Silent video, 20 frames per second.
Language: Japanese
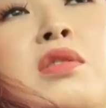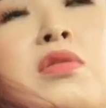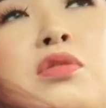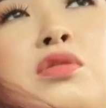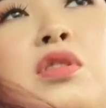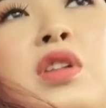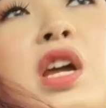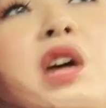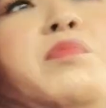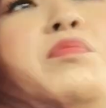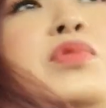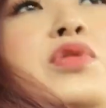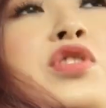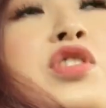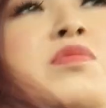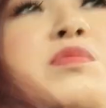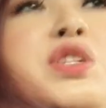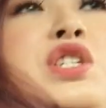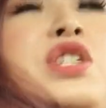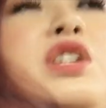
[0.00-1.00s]
このランプの
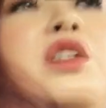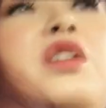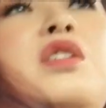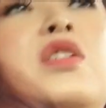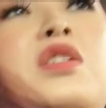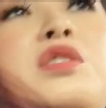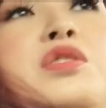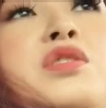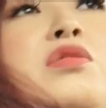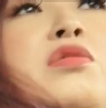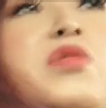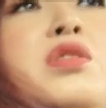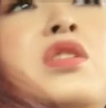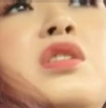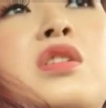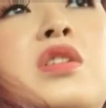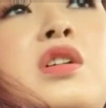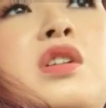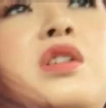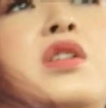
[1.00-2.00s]
意味知らなかったのな
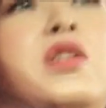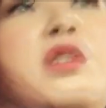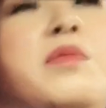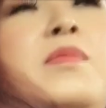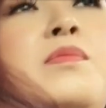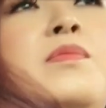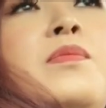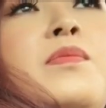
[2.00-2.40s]
んか